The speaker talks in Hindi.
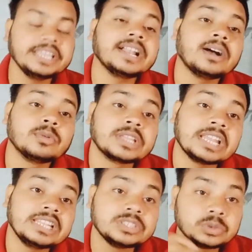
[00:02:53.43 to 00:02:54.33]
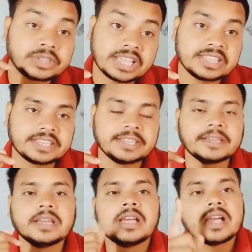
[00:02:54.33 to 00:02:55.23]
ये रहा उनके लिए जो टेंथ के
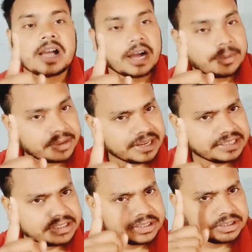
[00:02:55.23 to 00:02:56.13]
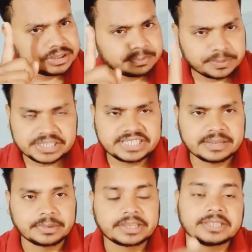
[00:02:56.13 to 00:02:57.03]
हैं अब रही पी
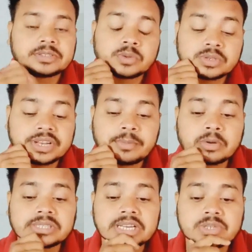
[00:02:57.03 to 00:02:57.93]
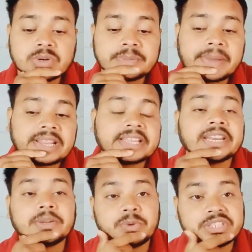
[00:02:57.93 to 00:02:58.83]
सी एम सोच रहे बहुत सारे स्टूडेंट मैंने
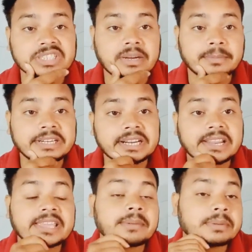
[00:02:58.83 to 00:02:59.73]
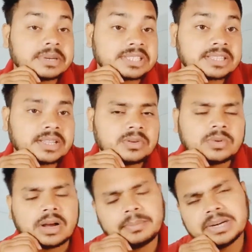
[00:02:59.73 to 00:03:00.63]
ग्रेजुएशन कंप्लीट करके क्या मैं बढ़ सकता
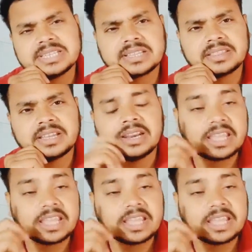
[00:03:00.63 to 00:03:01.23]
हूँ हाँ बढ़ सकते